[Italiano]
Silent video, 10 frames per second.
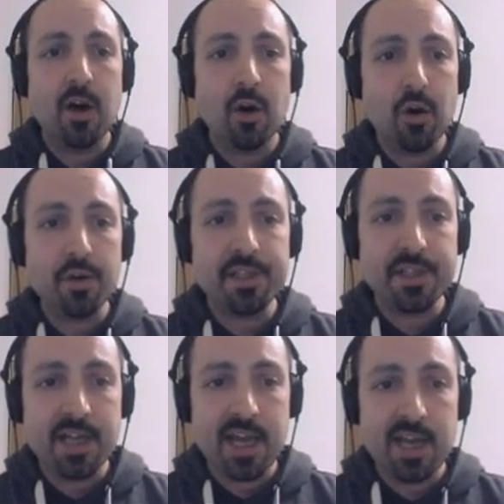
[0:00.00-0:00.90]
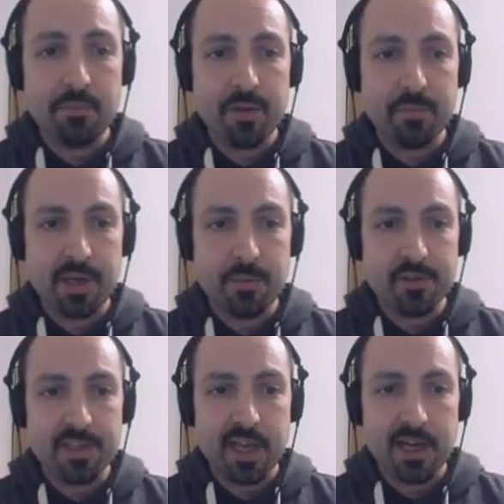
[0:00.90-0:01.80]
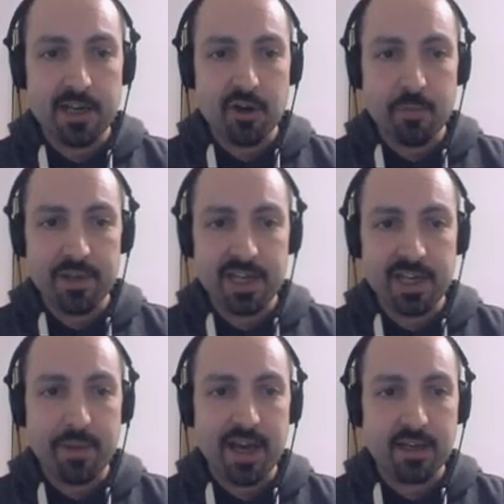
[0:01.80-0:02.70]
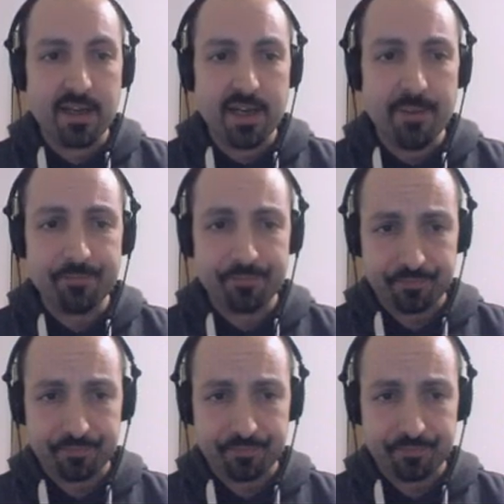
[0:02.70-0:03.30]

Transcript: Host Name per impostare il nome della macchina